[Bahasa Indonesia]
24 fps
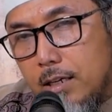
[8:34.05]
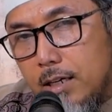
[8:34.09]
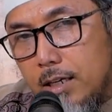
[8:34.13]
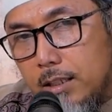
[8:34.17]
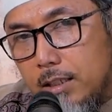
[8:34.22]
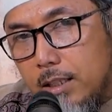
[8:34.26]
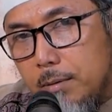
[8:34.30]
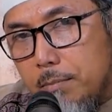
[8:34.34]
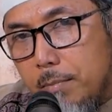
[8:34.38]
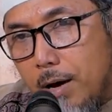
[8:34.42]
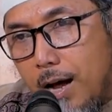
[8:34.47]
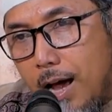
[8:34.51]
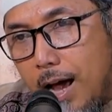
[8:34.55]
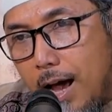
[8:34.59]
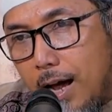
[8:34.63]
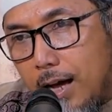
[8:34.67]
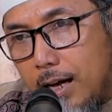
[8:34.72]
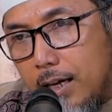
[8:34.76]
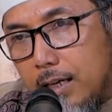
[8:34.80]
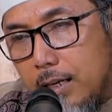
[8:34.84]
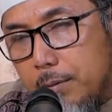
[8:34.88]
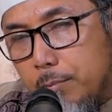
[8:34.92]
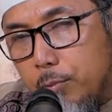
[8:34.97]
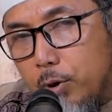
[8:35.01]
ketimbang
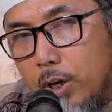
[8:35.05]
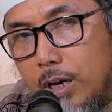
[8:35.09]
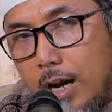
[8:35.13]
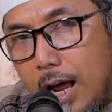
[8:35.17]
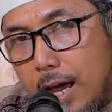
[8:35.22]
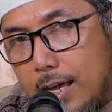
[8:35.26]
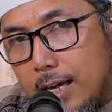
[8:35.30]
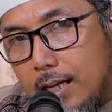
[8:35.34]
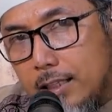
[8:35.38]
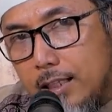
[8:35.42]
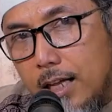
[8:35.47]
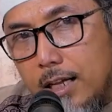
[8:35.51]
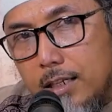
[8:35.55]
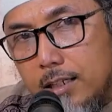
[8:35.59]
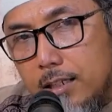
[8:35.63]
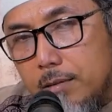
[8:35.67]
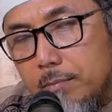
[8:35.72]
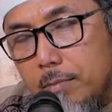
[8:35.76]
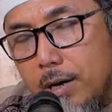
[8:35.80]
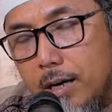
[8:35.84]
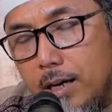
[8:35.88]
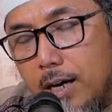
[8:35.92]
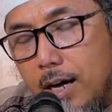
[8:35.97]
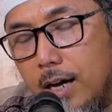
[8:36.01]
hak ibu dan ayah
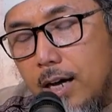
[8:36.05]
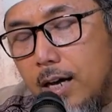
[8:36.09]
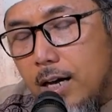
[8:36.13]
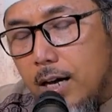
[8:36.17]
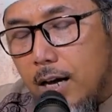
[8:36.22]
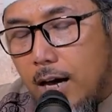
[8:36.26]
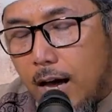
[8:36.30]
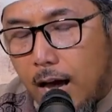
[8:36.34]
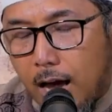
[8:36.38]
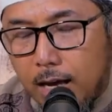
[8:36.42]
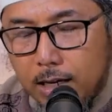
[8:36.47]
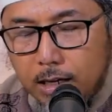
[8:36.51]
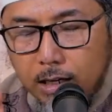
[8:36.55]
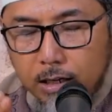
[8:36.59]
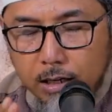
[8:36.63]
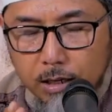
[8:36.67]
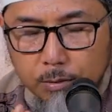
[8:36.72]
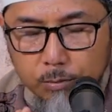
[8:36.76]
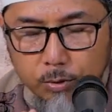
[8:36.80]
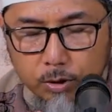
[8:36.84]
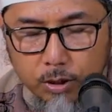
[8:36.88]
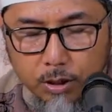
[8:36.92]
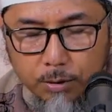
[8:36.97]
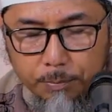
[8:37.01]
tadi, maka ayah
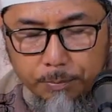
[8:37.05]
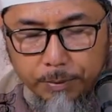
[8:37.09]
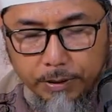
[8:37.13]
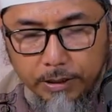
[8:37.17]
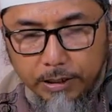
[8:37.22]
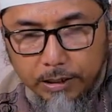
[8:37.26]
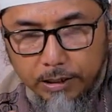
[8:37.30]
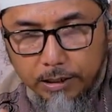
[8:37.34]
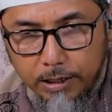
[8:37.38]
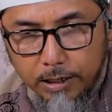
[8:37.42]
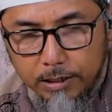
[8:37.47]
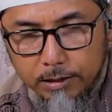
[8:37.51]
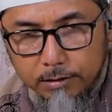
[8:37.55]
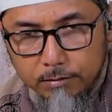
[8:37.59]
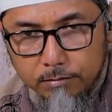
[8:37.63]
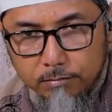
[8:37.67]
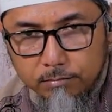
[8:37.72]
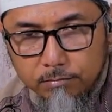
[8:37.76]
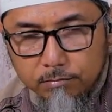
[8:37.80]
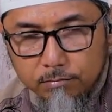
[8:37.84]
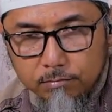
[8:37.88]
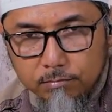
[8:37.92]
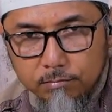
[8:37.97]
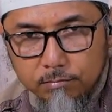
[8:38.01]
dan ibu dipinggirkan